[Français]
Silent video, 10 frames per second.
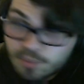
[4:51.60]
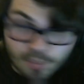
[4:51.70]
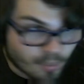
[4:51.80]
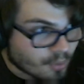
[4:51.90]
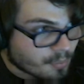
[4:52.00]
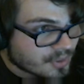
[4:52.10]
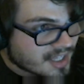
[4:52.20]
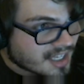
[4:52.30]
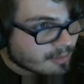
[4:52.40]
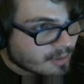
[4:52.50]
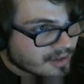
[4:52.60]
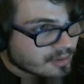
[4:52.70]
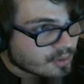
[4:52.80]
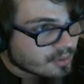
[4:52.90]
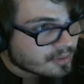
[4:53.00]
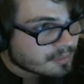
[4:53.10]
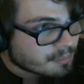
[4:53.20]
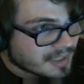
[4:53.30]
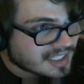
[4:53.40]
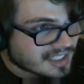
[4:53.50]
nous pourrons peut-être avoir le
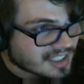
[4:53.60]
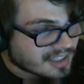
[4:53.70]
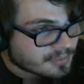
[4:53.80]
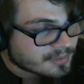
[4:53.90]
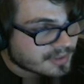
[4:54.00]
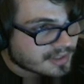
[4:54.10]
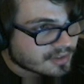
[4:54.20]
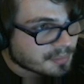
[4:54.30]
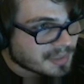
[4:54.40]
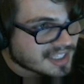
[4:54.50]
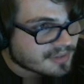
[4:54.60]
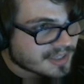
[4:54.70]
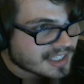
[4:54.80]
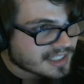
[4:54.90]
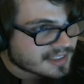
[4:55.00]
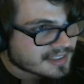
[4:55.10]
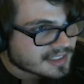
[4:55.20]
Patagraft le Patavénère